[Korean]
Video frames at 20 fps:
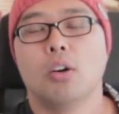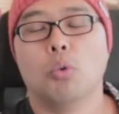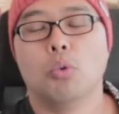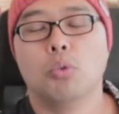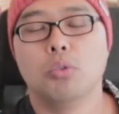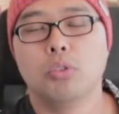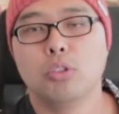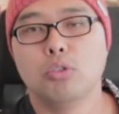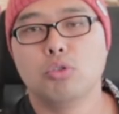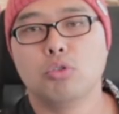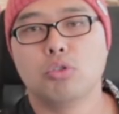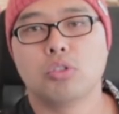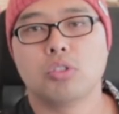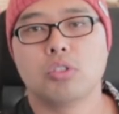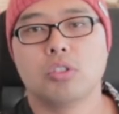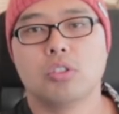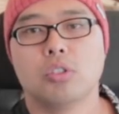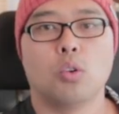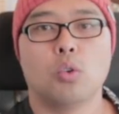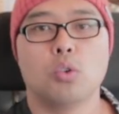오늘
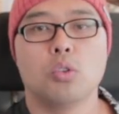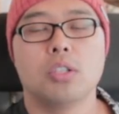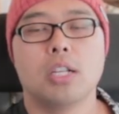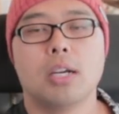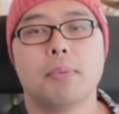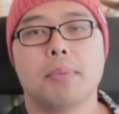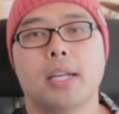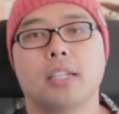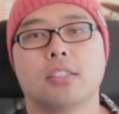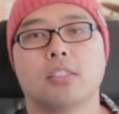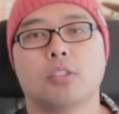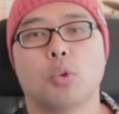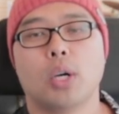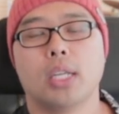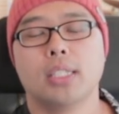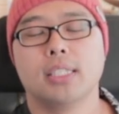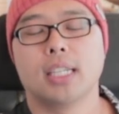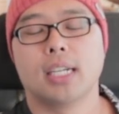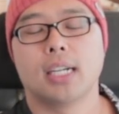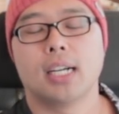뉴스는 코로나 바이러스
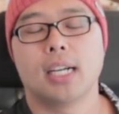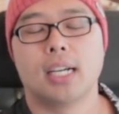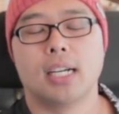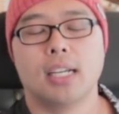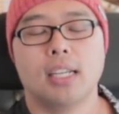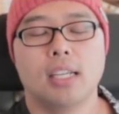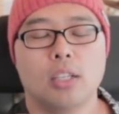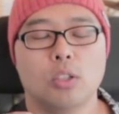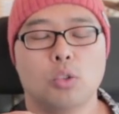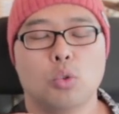환자가